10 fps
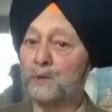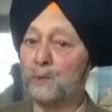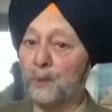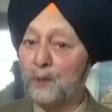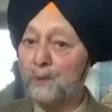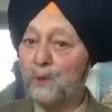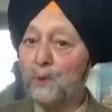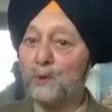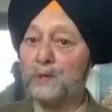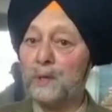सुप्रीम
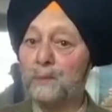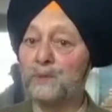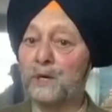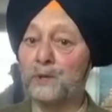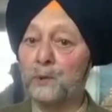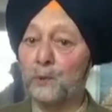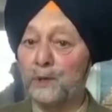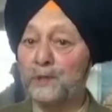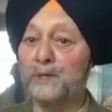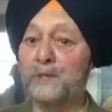कोर्ट ने भी एक
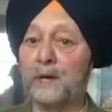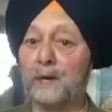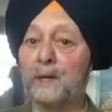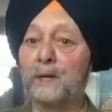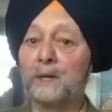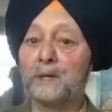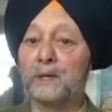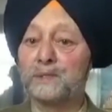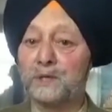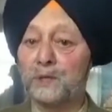रूलिंग दी है
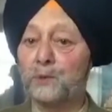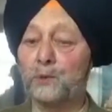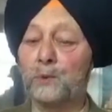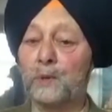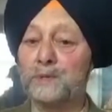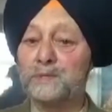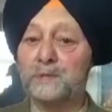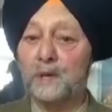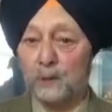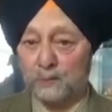कि श्री गुरु ग्रंथ
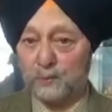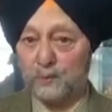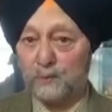साहब